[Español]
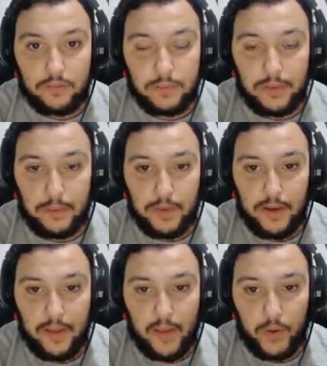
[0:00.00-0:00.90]
Podríamos
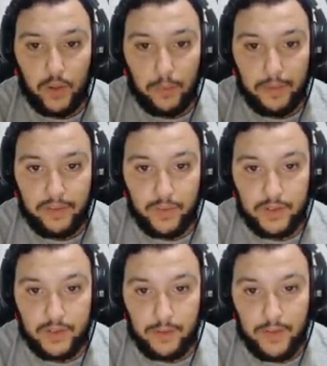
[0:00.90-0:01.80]
haberla decorado para hacer una
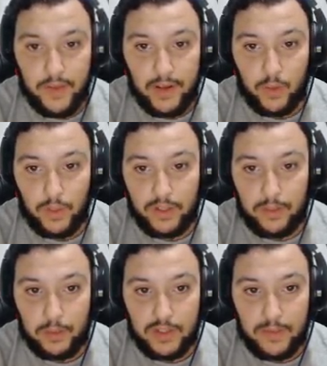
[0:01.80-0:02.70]
calabaza de Halloween, que
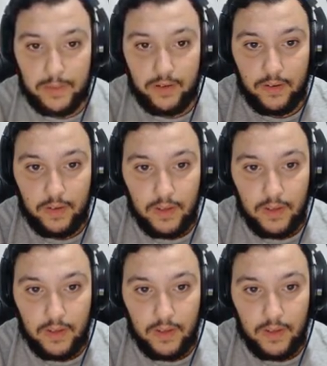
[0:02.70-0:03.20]
tampoco estaría mal.